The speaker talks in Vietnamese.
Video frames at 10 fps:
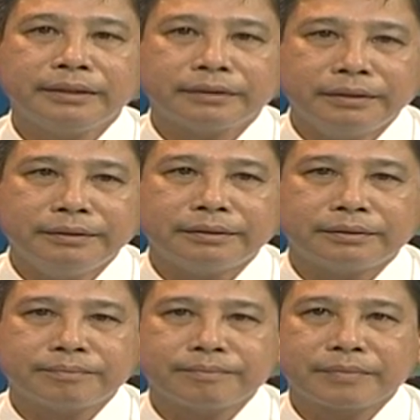thứ
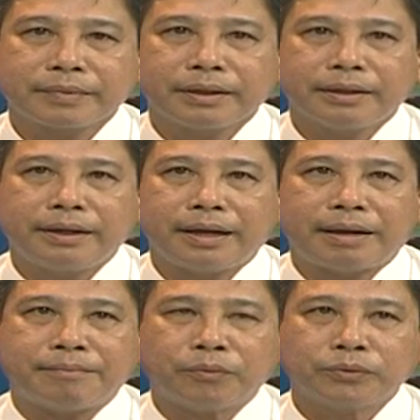tư
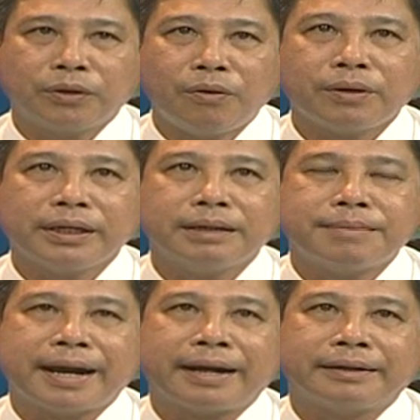là một số cái địa
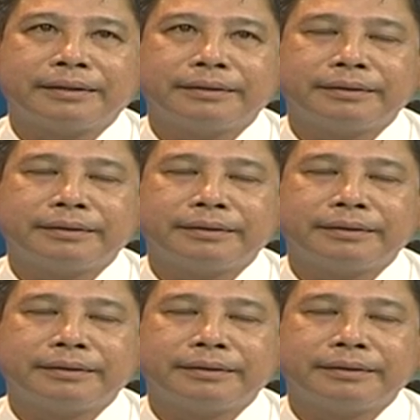bàn